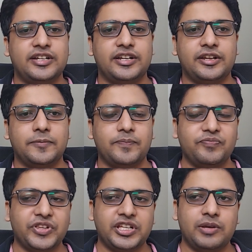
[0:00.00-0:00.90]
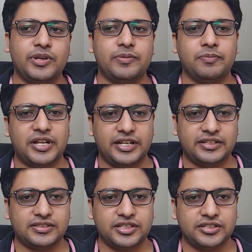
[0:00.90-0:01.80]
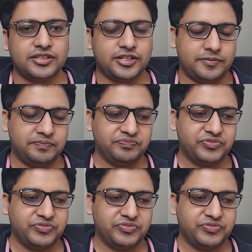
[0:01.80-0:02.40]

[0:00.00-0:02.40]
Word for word: जाएगी ये भी अभी प्लानिंग स्टेज है